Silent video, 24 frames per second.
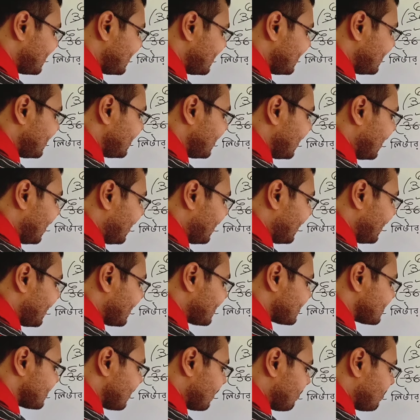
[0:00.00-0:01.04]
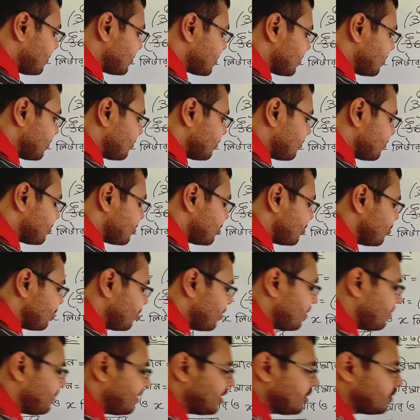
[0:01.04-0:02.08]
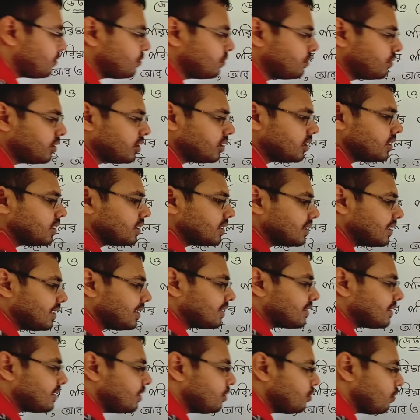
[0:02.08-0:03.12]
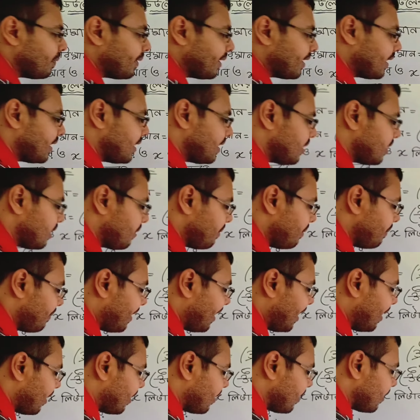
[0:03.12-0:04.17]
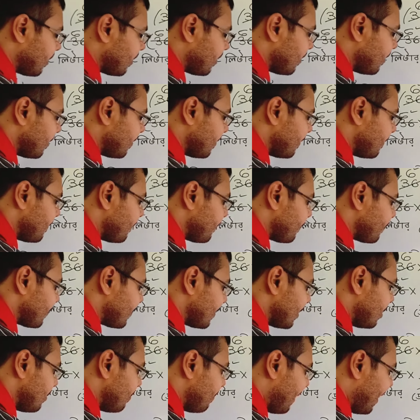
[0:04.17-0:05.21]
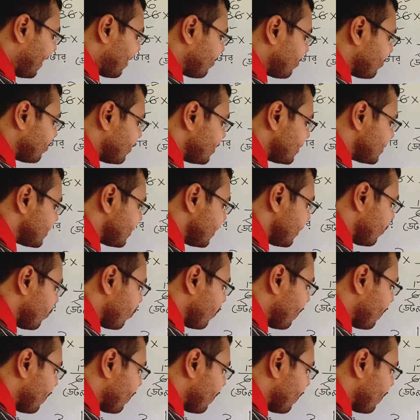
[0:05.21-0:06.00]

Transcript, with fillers: তিন আর এক্স তার মাঝখানে কোনো চিহ্ন নেই মানে গুণ তাহলে তিন ওপারে গেলে কী হবে ভাগ তাহলে বারো রয়েছে